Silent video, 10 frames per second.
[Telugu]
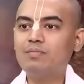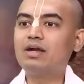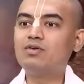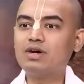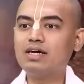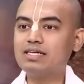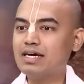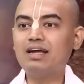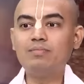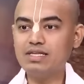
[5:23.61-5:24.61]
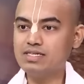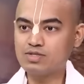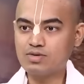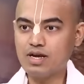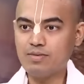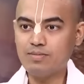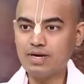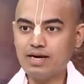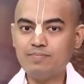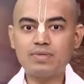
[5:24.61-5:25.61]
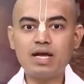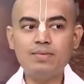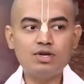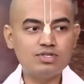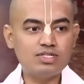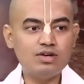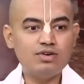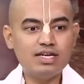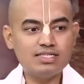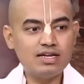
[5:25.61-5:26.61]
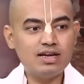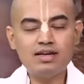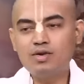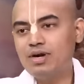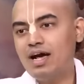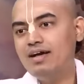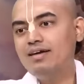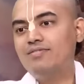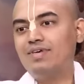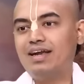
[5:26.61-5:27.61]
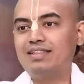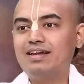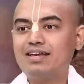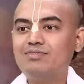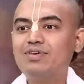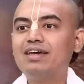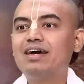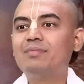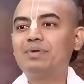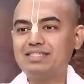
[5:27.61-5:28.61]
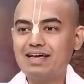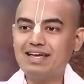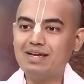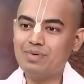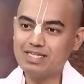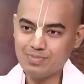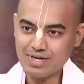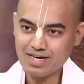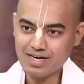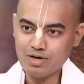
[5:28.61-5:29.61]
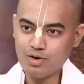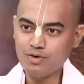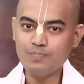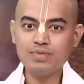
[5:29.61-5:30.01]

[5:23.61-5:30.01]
మనం ఒక సంకల్పం చేసుకున్నాం అనమాట కాబట్టి వచ్చిన డొనేషన్లన్నీ కూడా వాళ్ళందరికీ ఫ్రీగా ప్రసాదాన్ని పంచిపెట్టడంలో